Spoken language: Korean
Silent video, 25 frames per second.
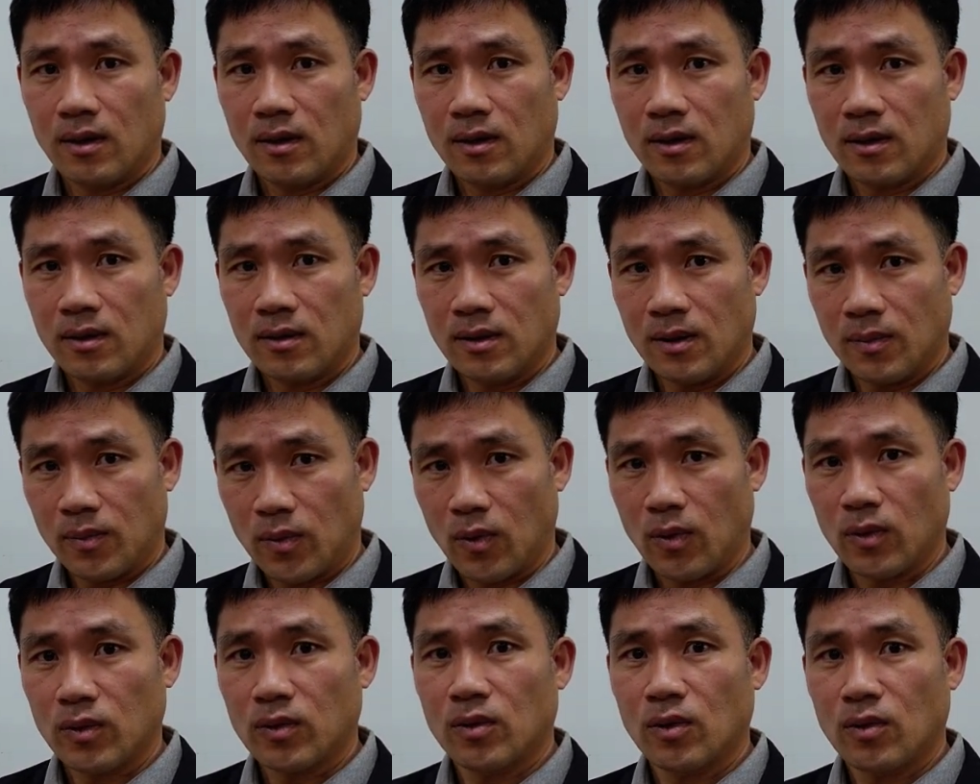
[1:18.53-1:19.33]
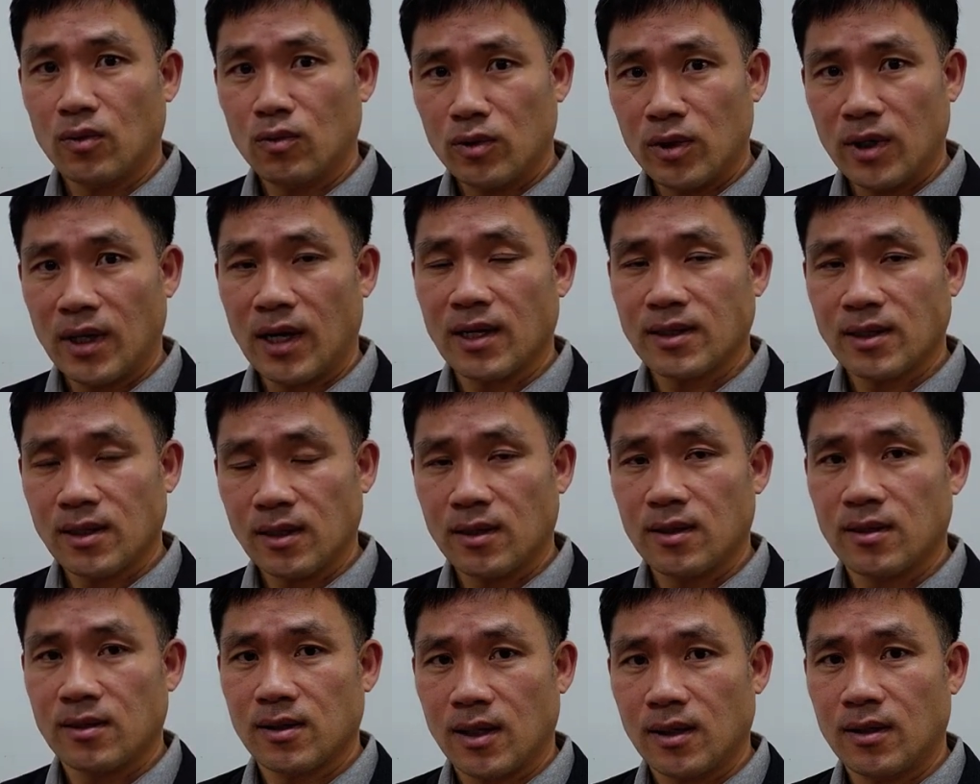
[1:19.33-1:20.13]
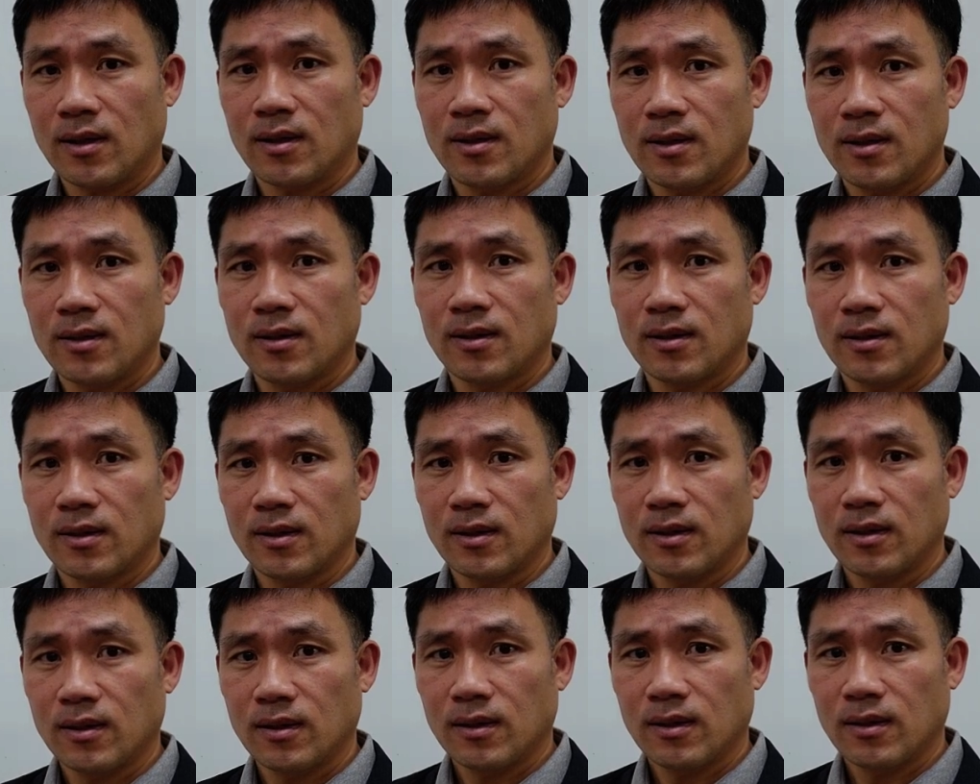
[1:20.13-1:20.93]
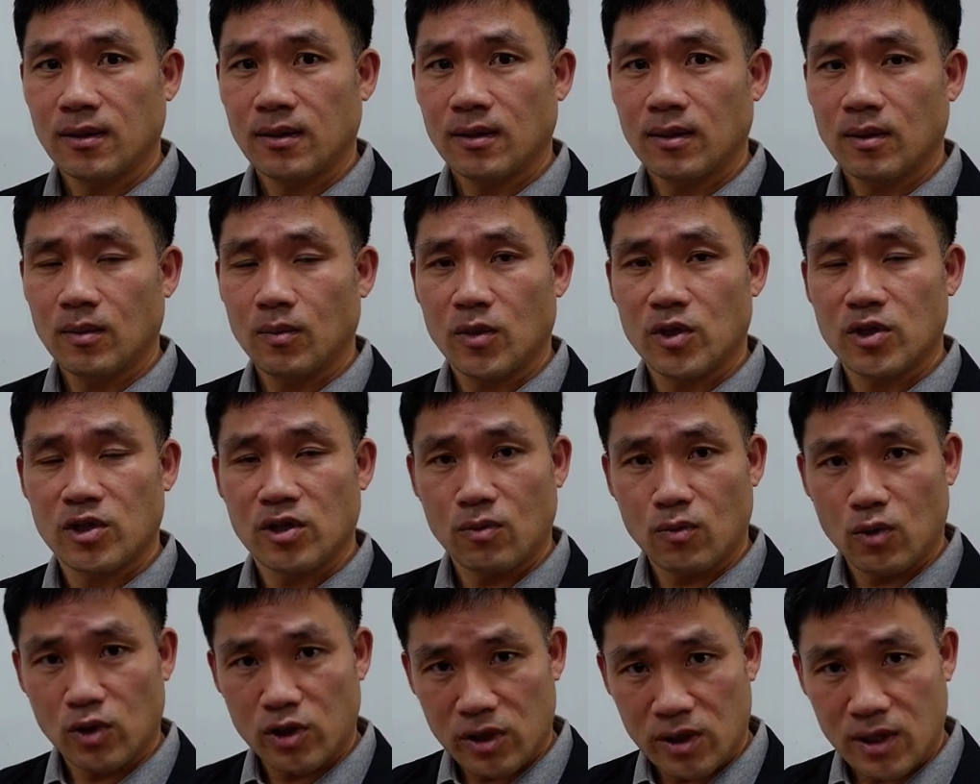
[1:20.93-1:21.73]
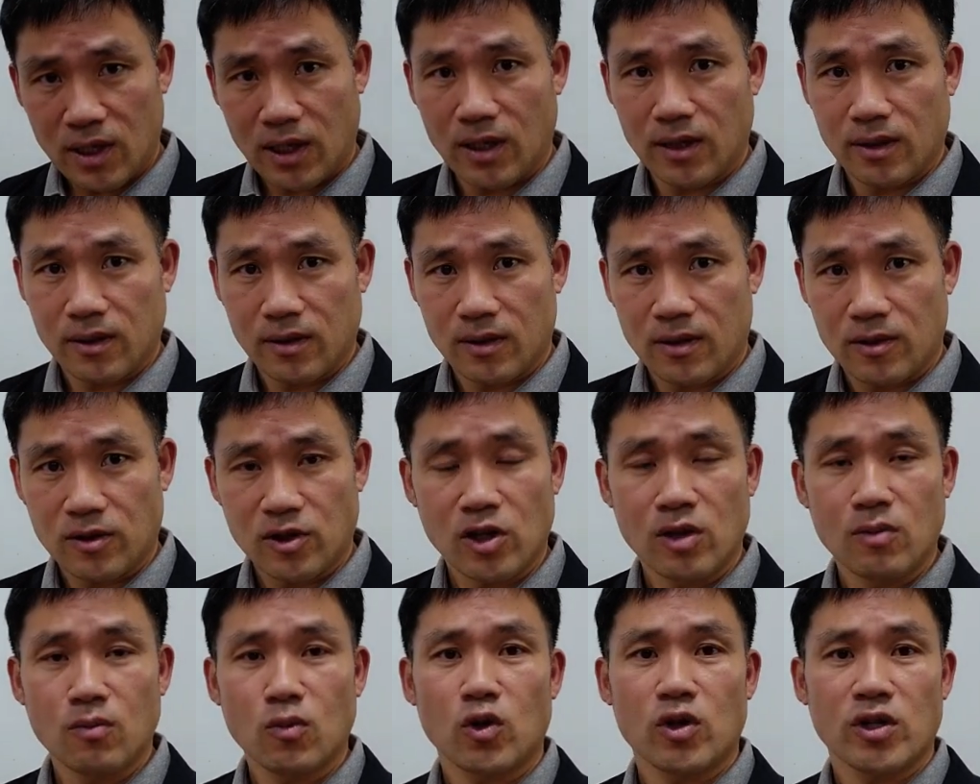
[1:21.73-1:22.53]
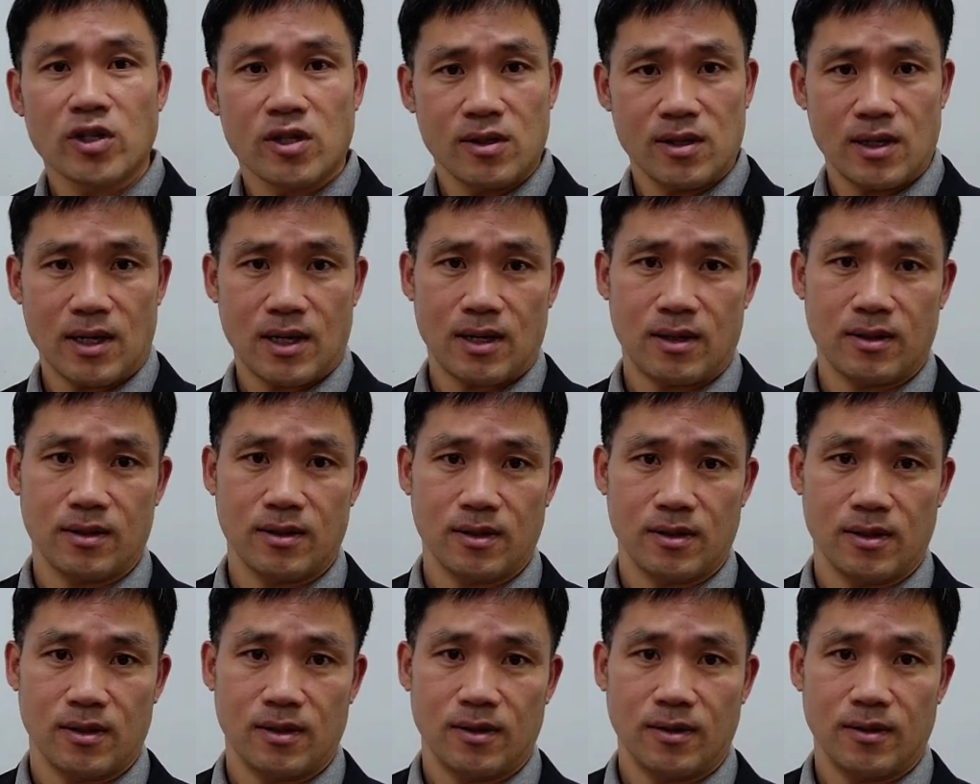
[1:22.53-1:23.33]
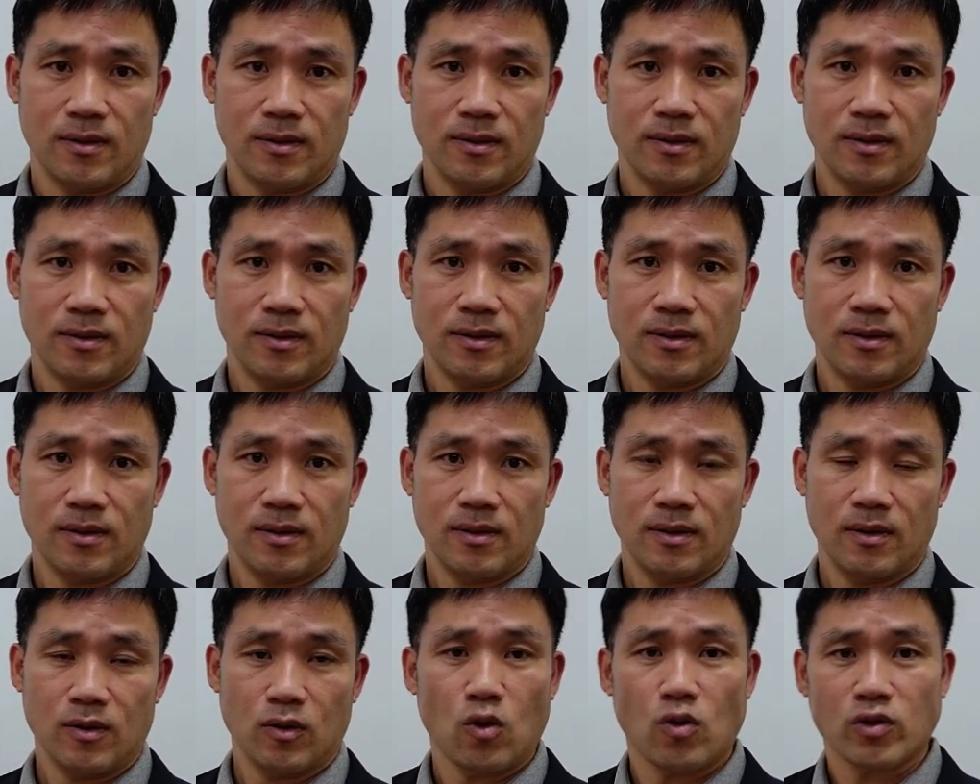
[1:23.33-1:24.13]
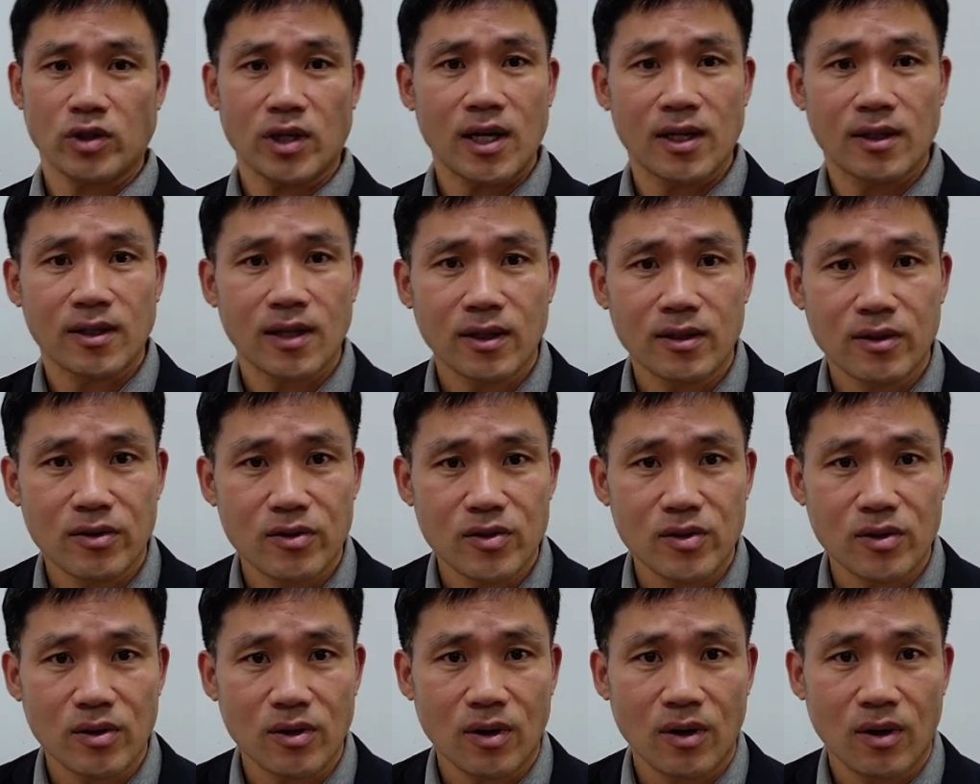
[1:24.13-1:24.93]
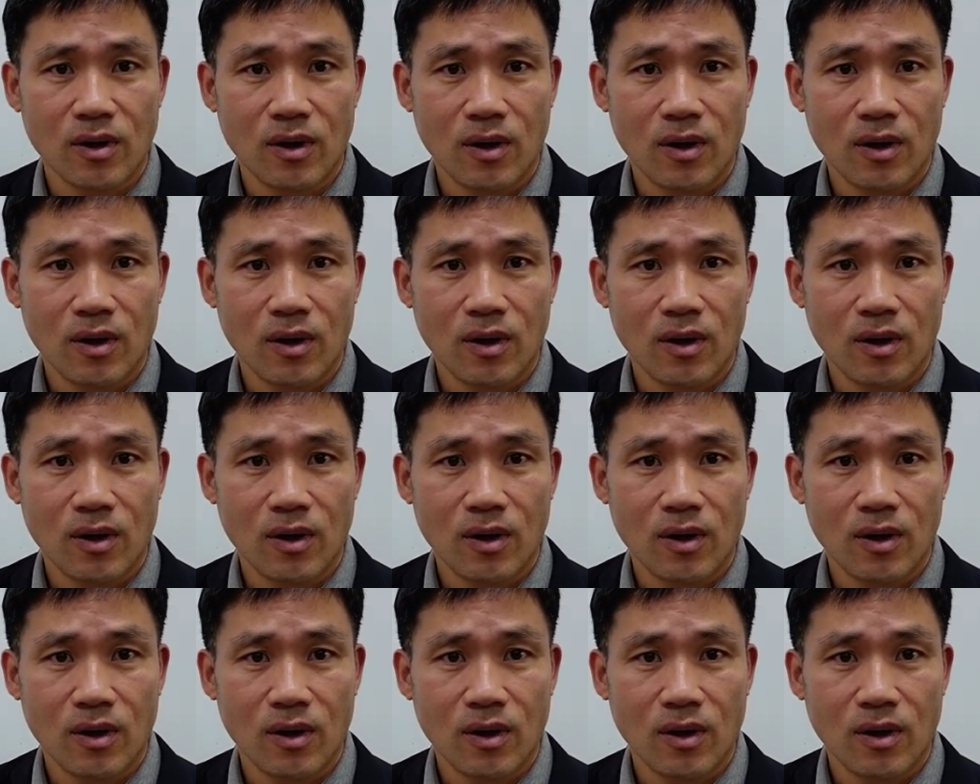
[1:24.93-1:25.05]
근데 보통 우리 학생들이 써야 될 글들은 뭐 정보 전달의 글, 정보를 전달하는 글. 독자가 있다는 거죠.